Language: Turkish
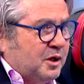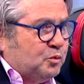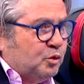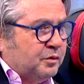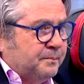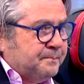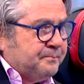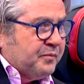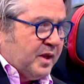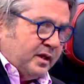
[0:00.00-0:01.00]
yapıyorum
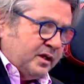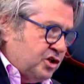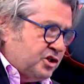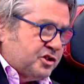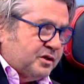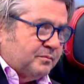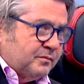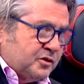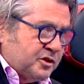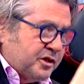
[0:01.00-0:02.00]
ya da iş için.
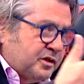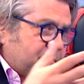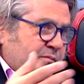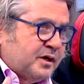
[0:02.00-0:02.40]
Hı hı. Şirketim